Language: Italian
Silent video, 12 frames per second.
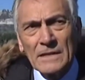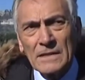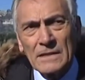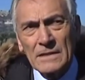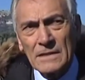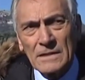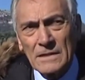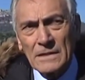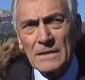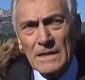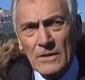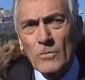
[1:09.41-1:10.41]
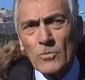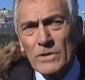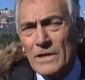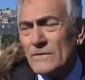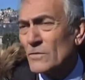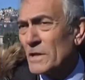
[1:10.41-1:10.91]
Eh, la
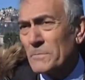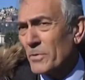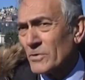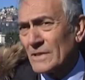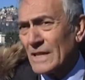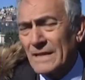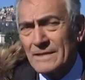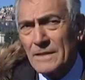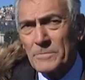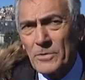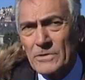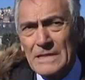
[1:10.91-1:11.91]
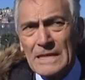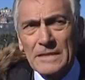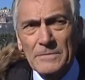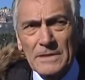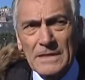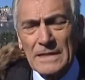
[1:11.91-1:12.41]
comunicazione è importante, è
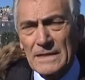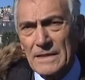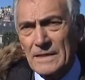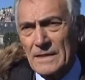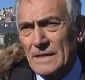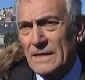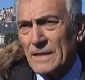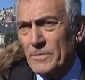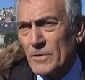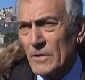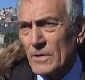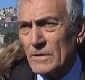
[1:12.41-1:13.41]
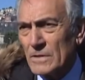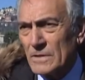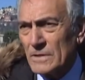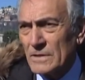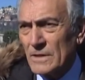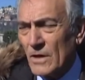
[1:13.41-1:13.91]
importante perché la Lega Pro
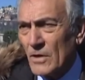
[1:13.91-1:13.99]
eh,